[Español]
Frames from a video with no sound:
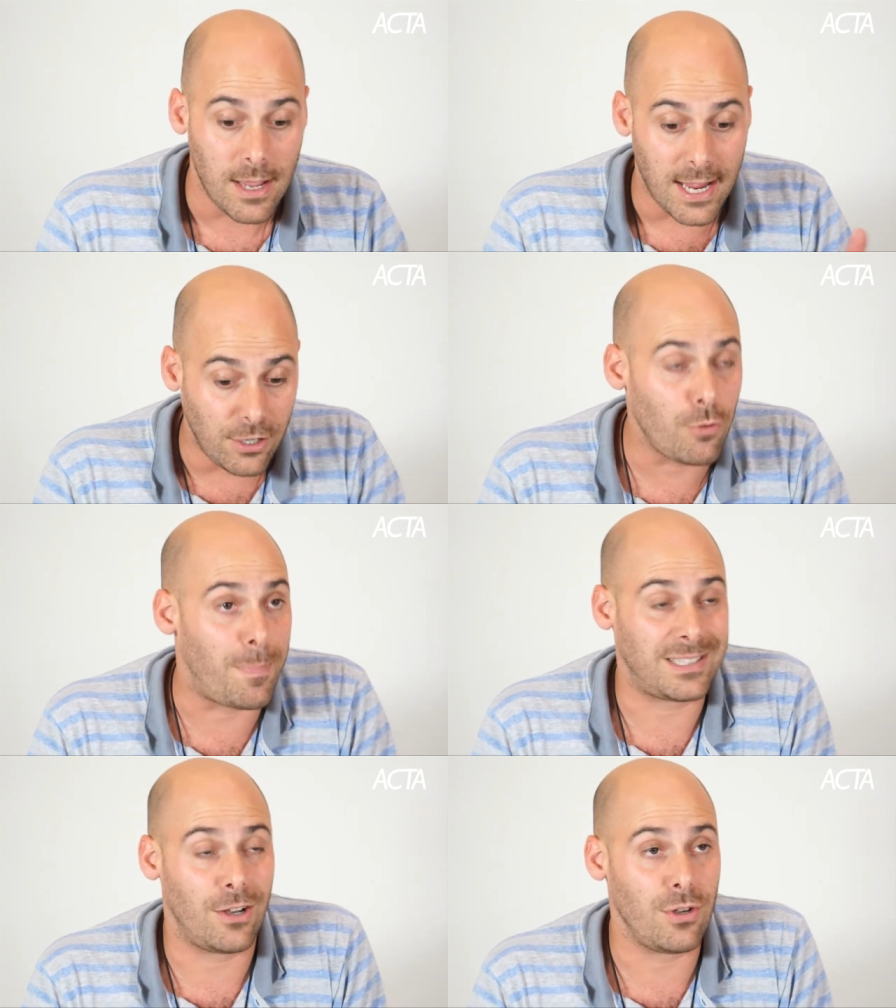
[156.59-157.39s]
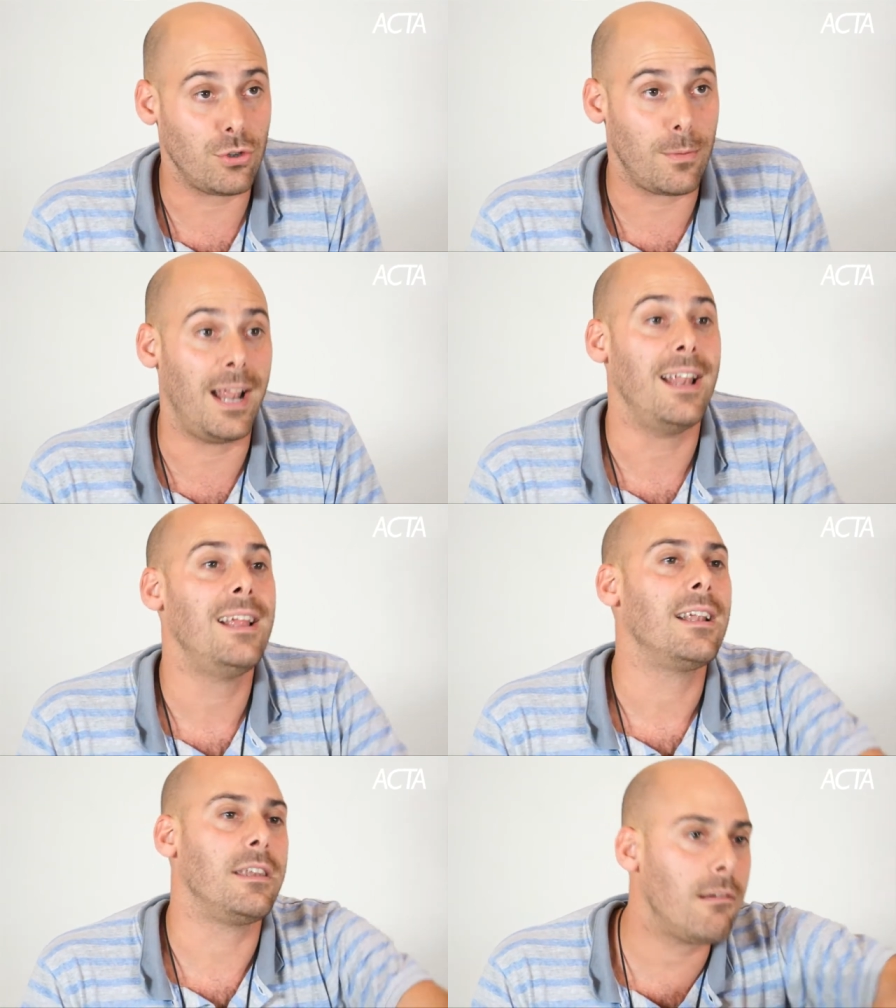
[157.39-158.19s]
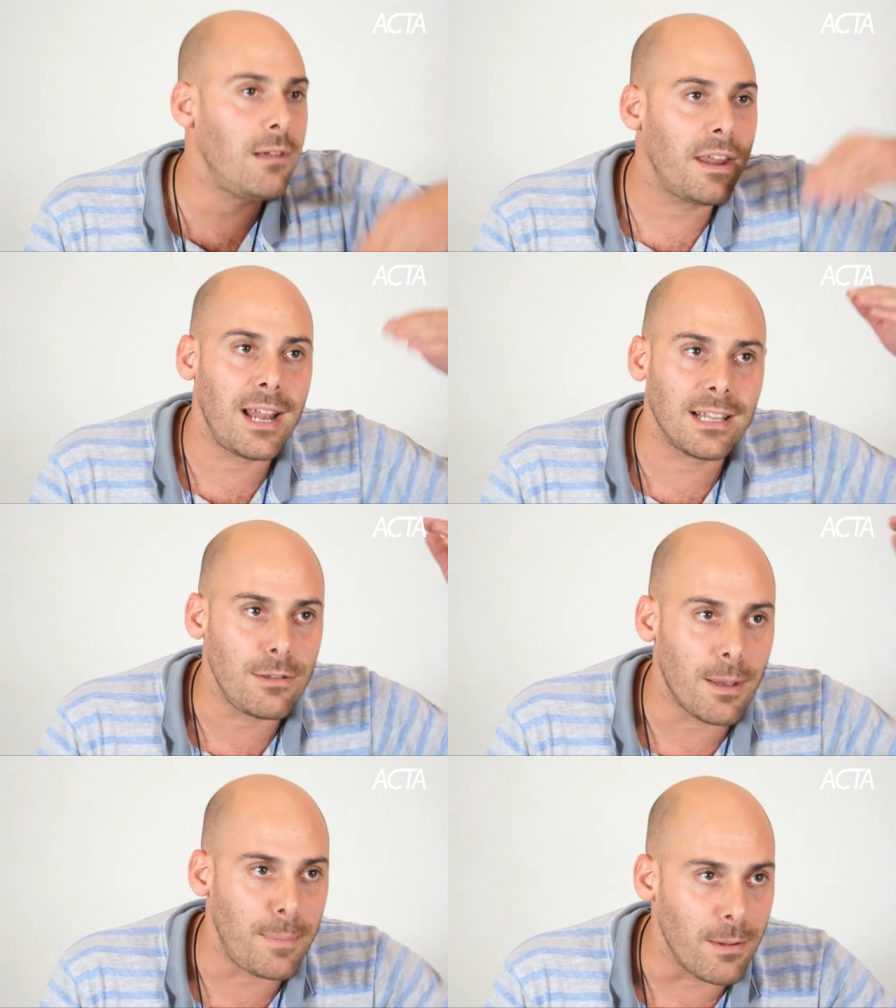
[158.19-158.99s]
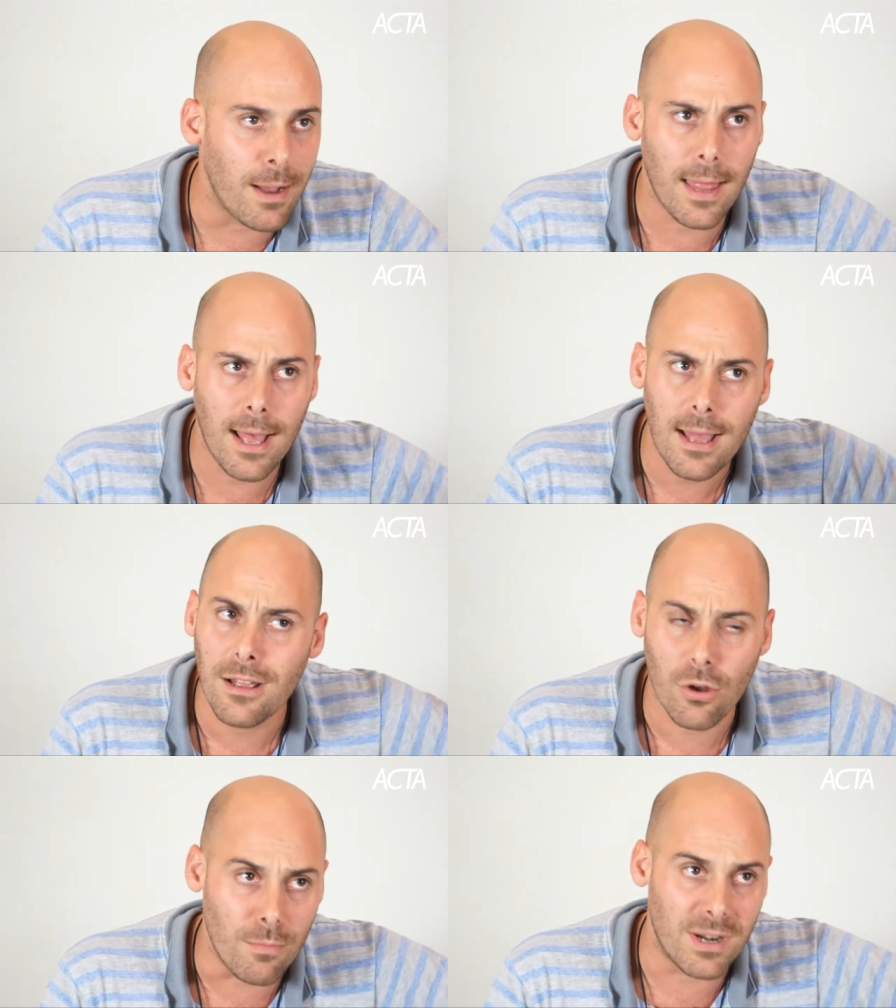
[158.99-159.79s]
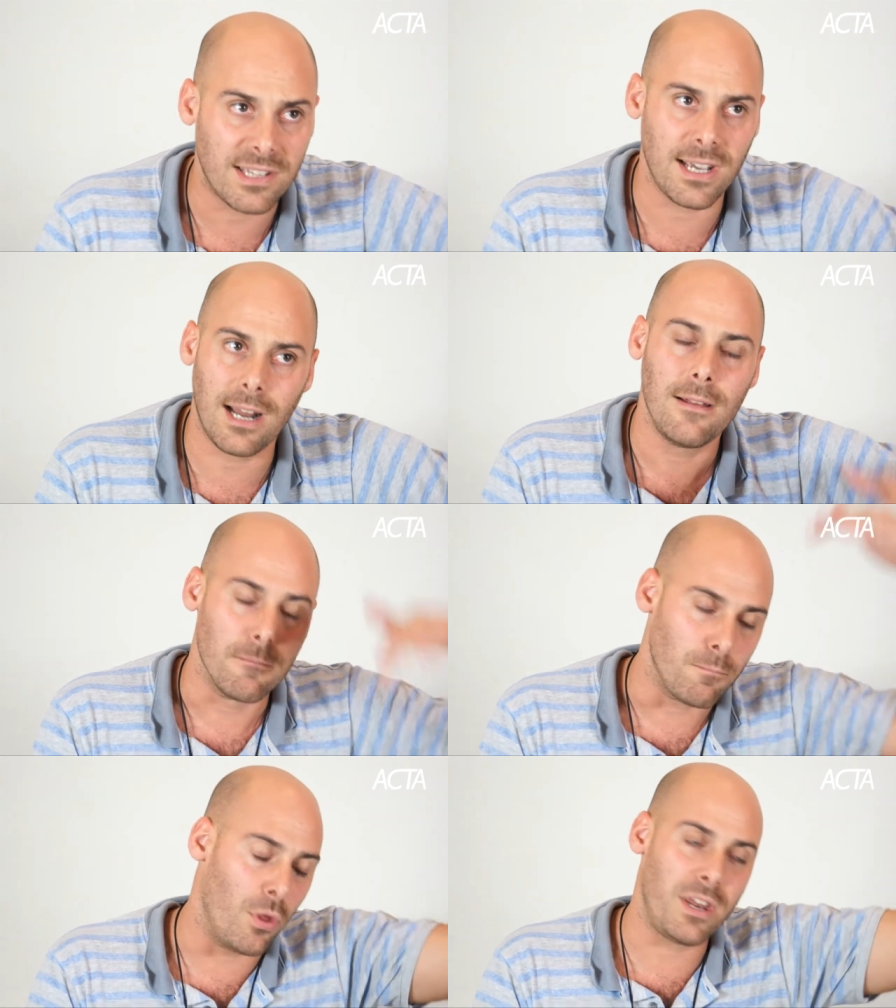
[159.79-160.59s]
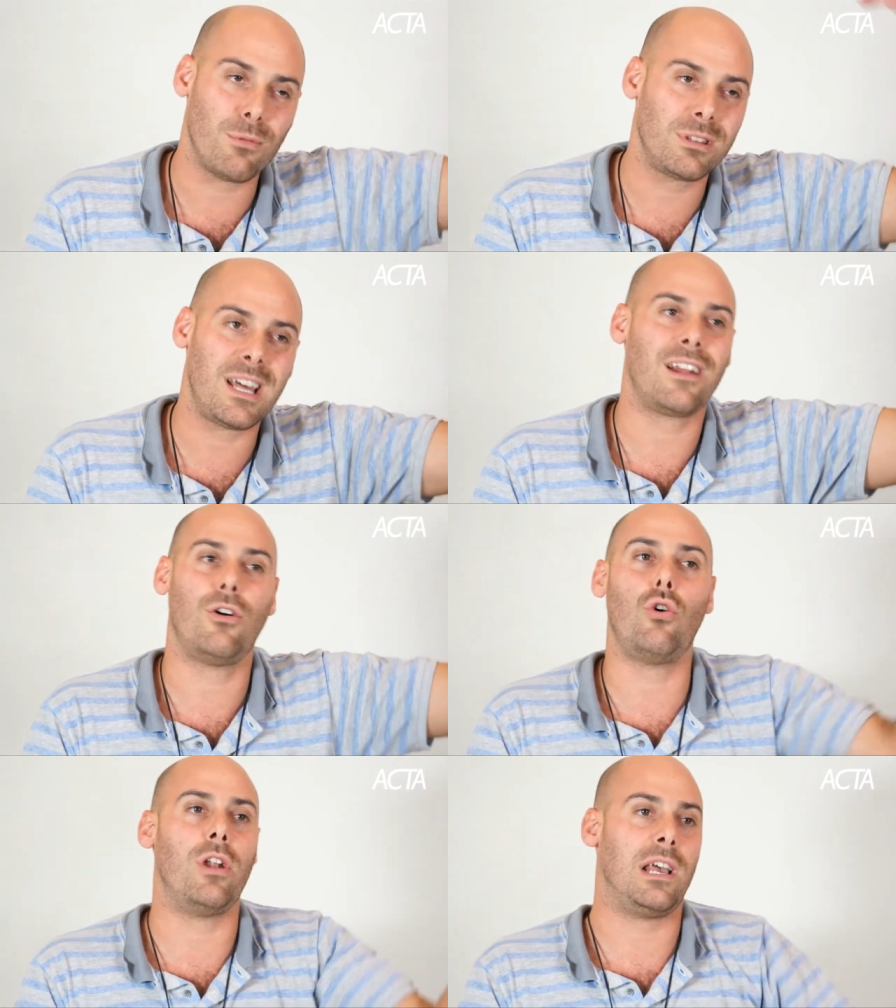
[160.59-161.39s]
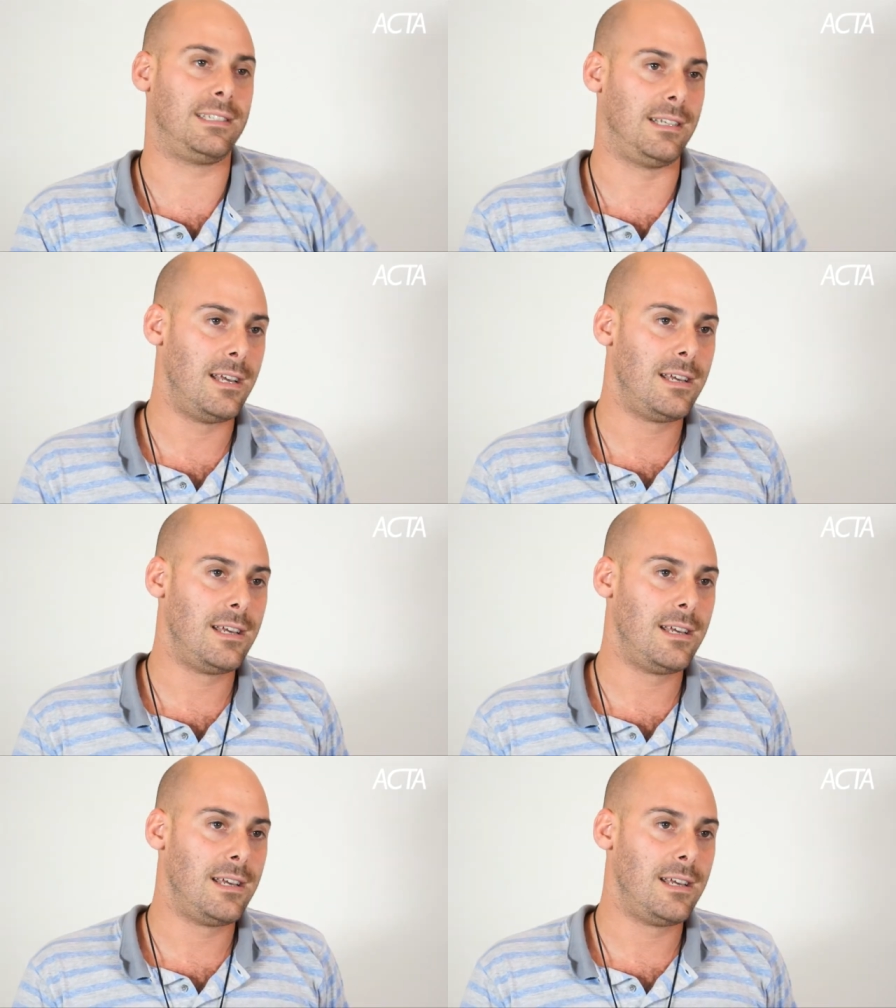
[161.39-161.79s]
Eso es pasado en Chomalán Ni hablar de la actividad privada, comercial, podríamos estar horas